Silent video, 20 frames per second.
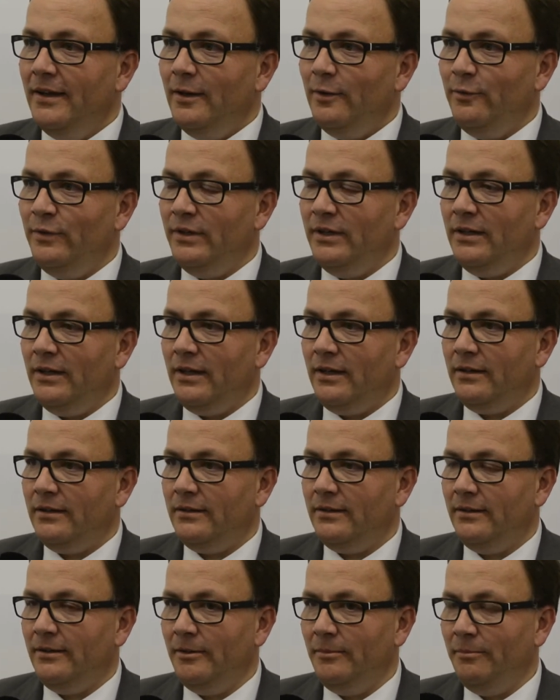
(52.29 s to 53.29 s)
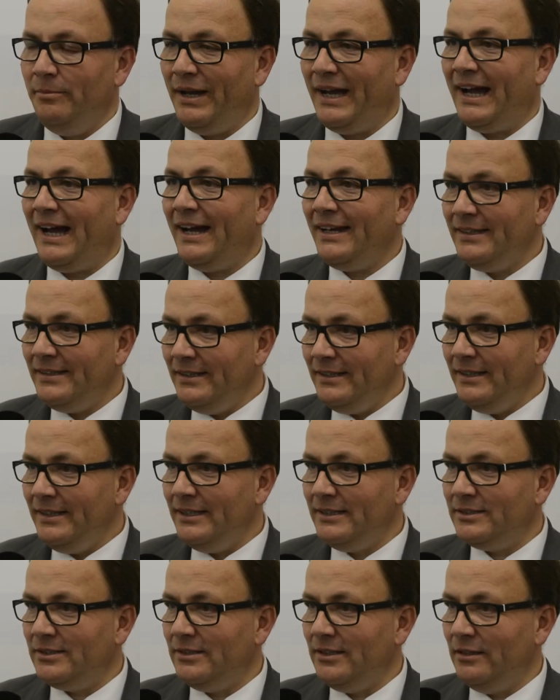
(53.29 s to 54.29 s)
Wir ähm, beraten
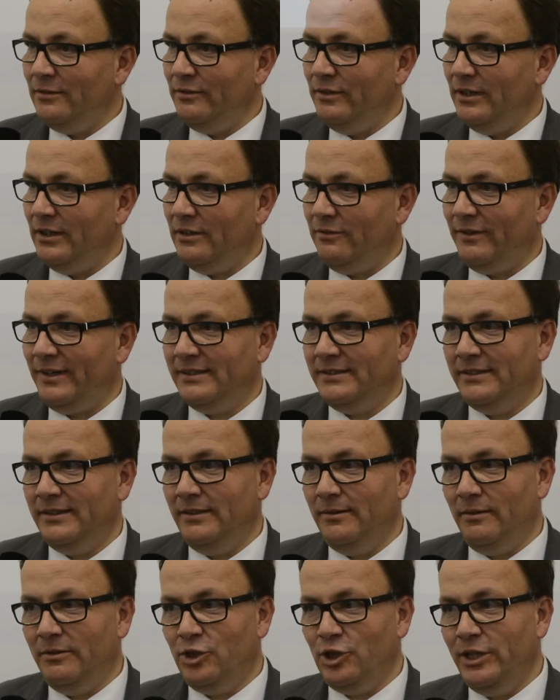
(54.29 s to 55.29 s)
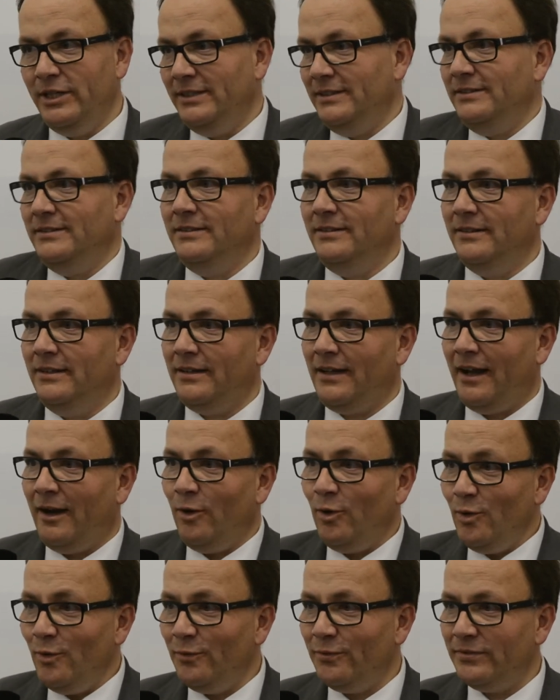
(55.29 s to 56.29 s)
nicht, sondern wir quasi schließen
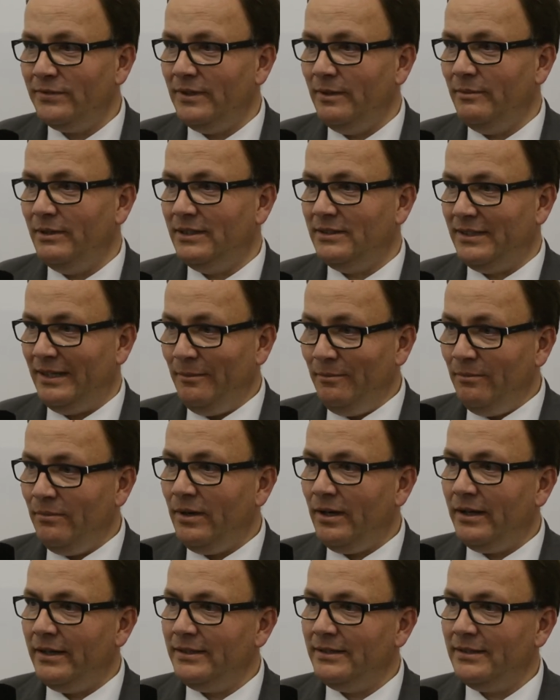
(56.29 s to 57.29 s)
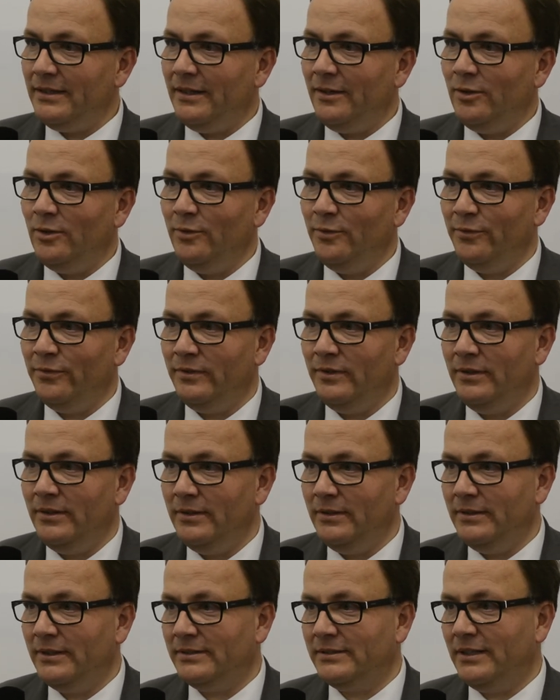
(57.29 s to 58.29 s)
auf, nämlich Themenbereiche auf.
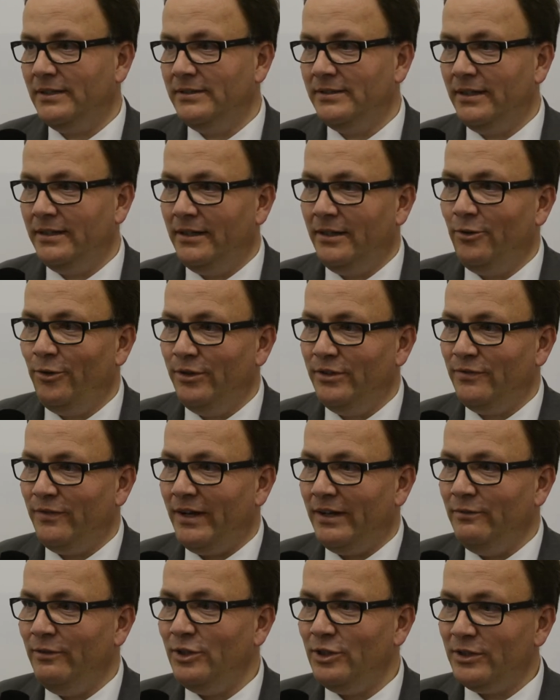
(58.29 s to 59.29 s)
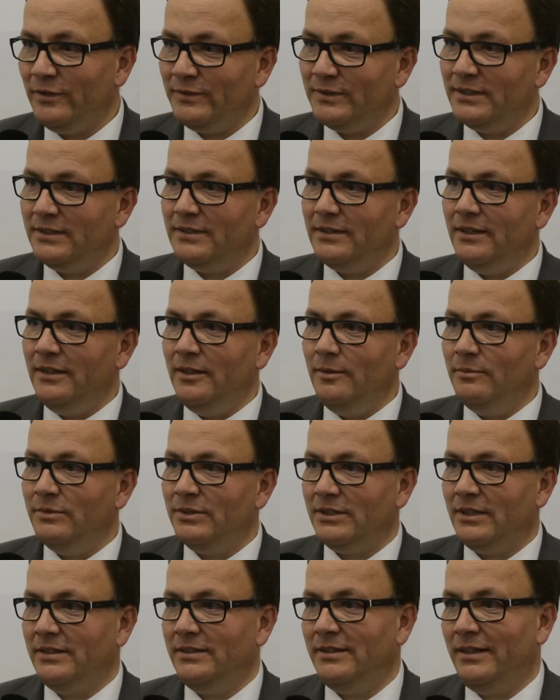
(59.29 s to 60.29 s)
Äh, das kann sein ein neues Warenwirtschaftssystem.
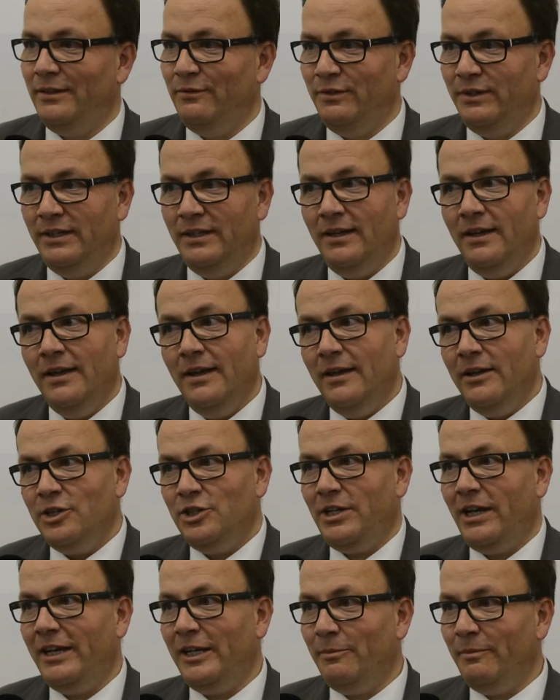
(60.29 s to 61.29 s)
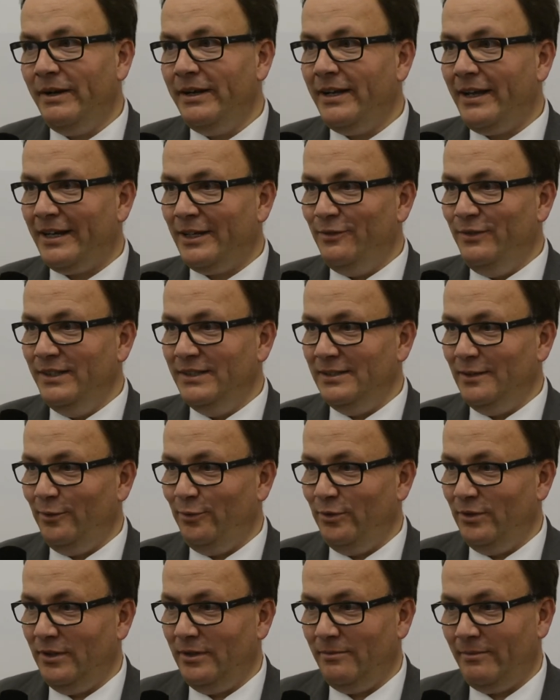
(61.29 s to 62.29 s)
Es kann sein, wie stelle ich meine Akquise
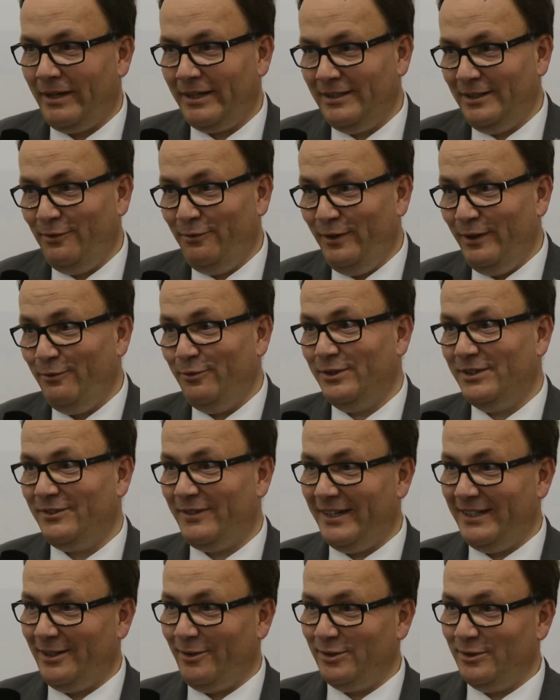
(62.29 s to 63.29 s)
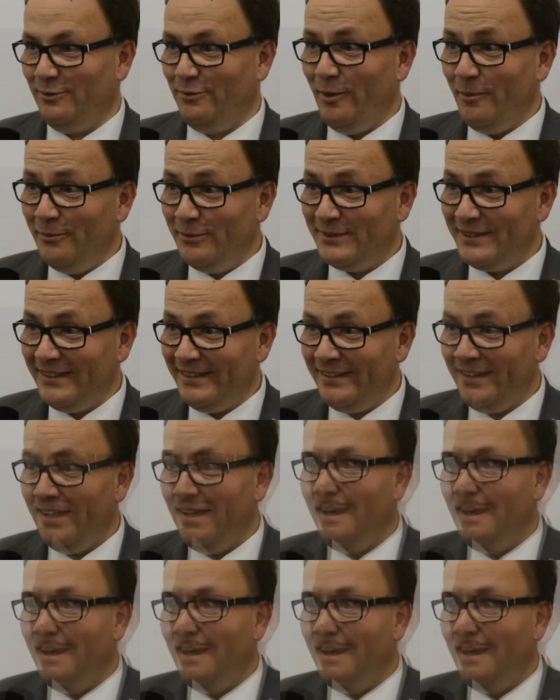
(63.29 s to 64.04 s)
für, mache ich die fit für 2015.